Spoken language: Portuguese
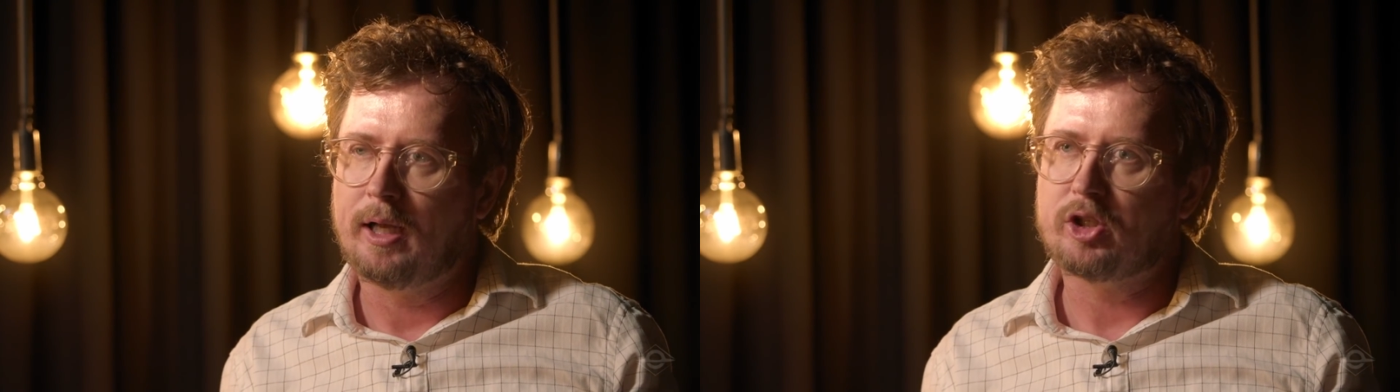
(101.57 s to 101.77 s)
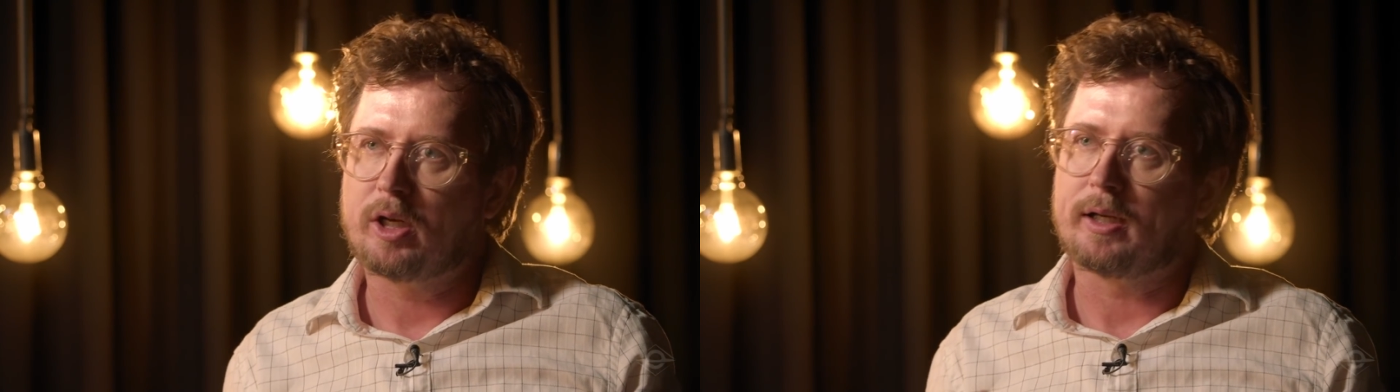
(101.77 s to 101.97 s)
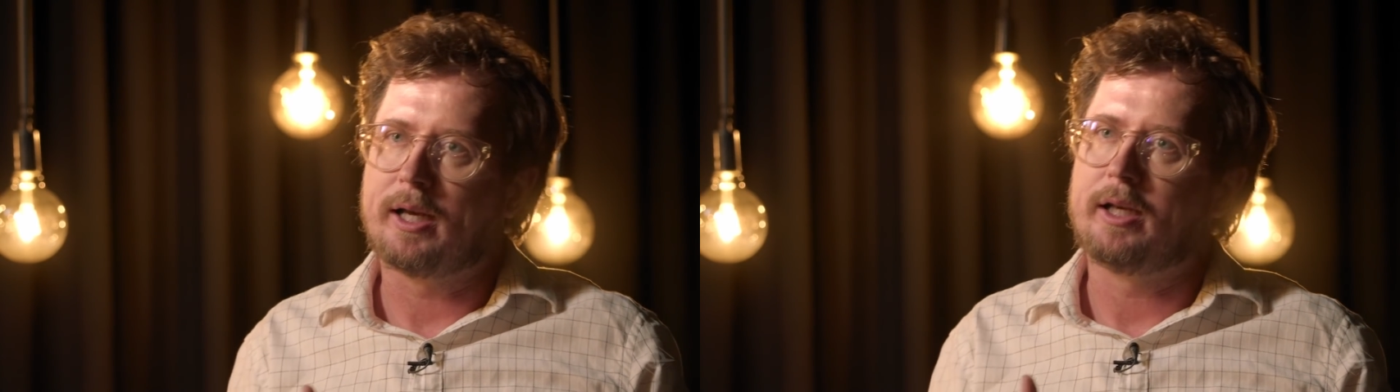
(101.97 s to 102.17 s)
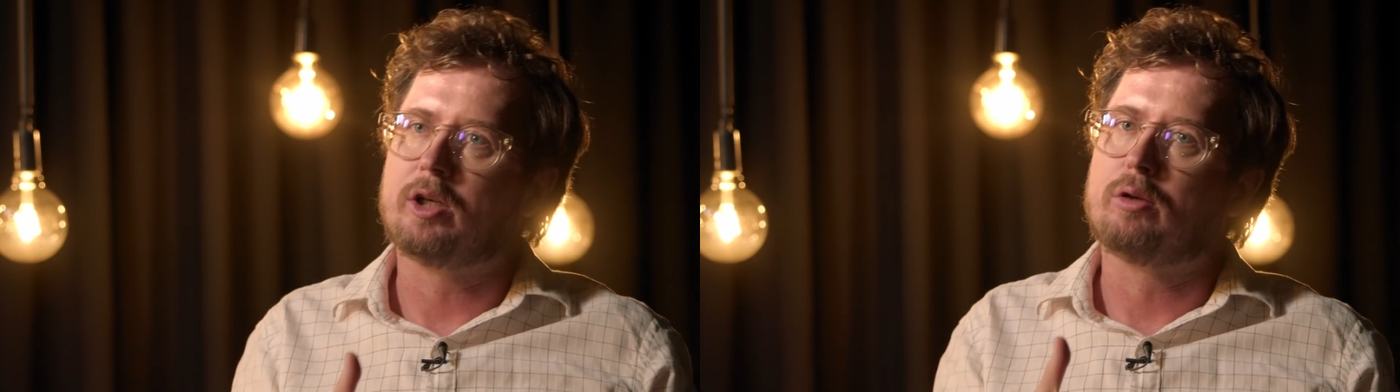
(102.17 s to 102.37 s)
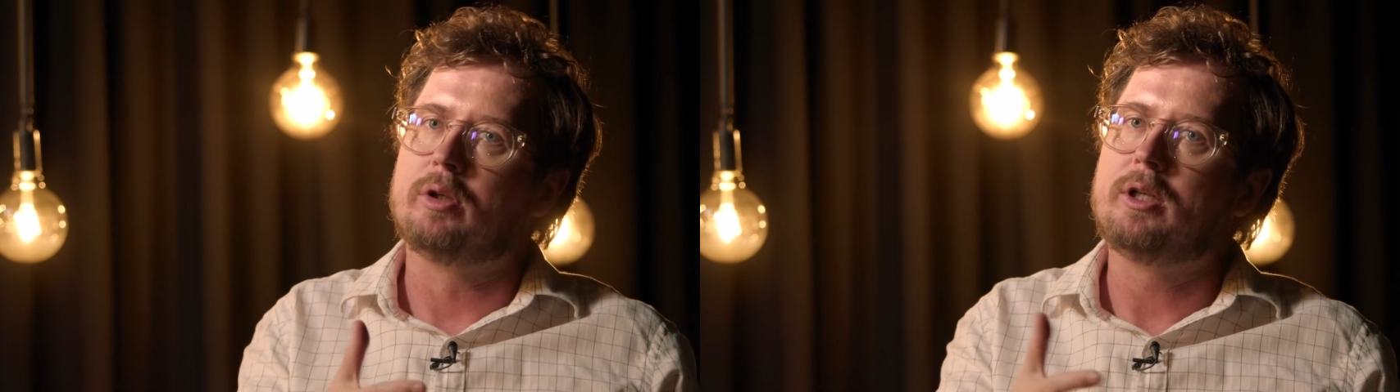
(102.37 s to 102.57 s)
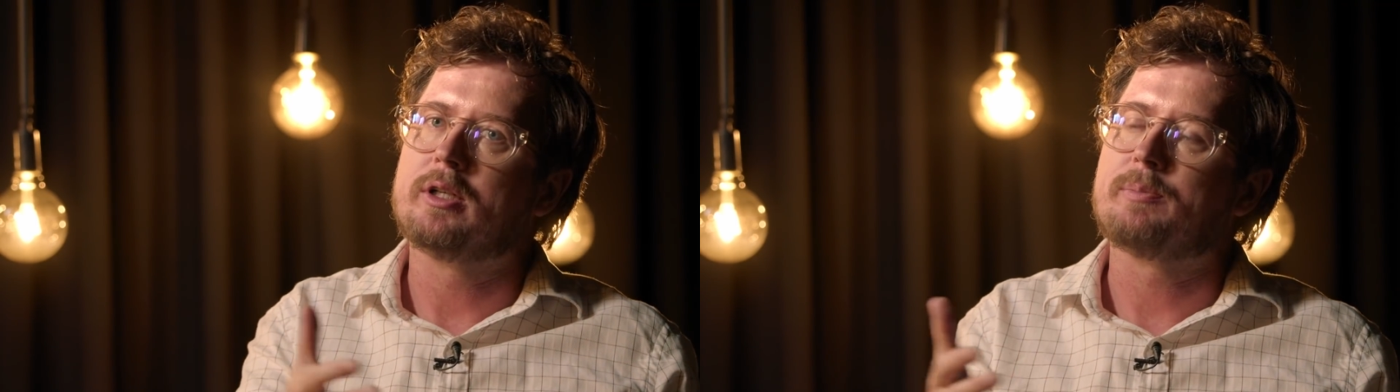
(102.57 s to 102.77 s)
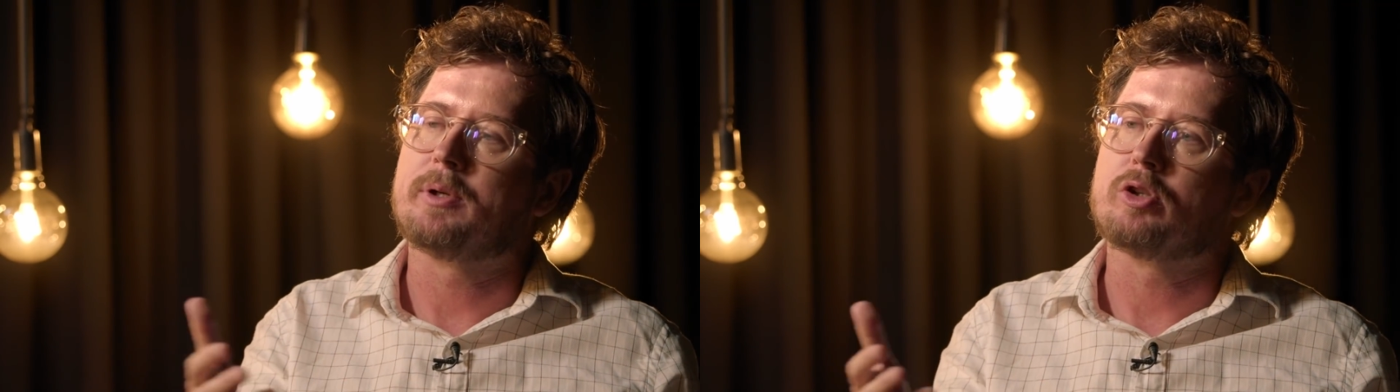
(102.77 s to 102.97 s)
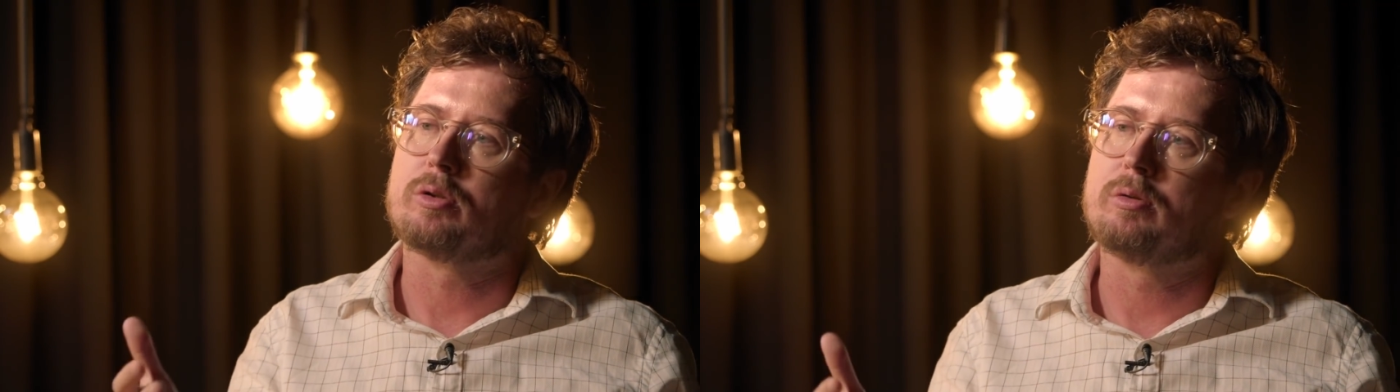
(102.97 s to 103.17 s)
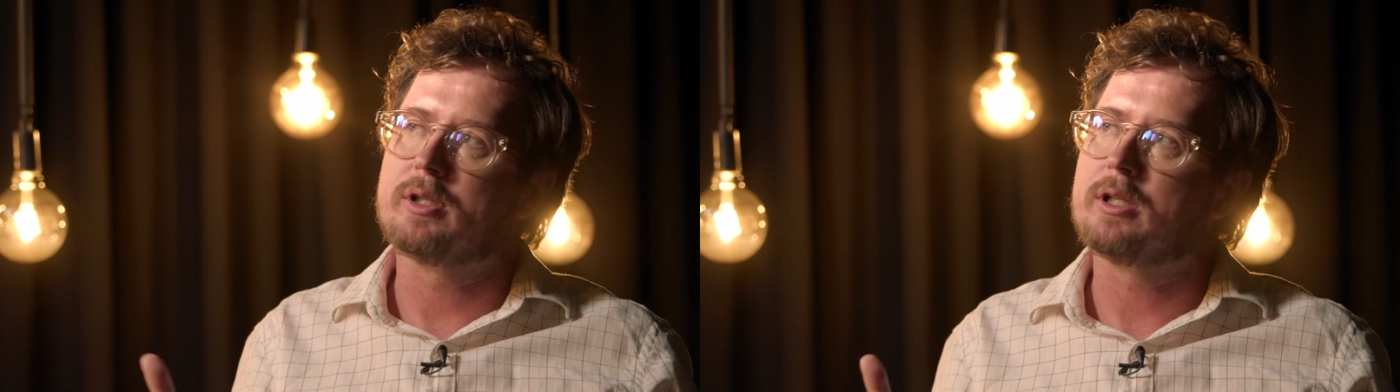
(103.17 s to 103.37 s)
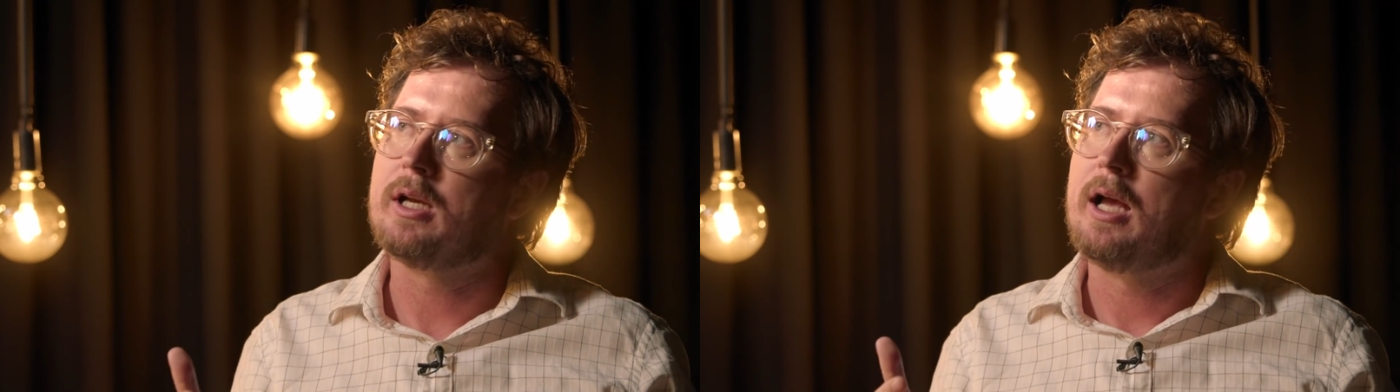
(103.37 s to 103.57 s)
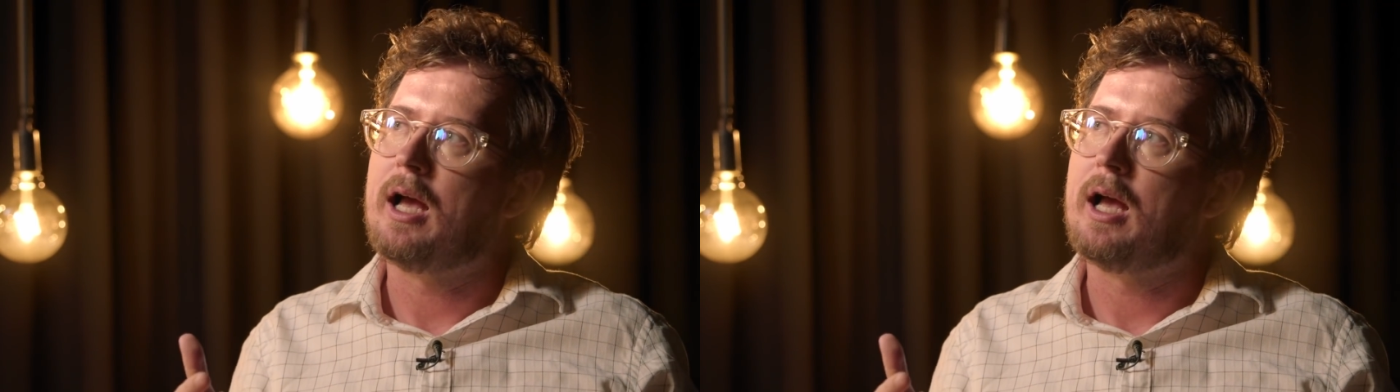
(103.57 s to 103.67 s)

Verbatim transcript: de que ela quer incluir as pessoas.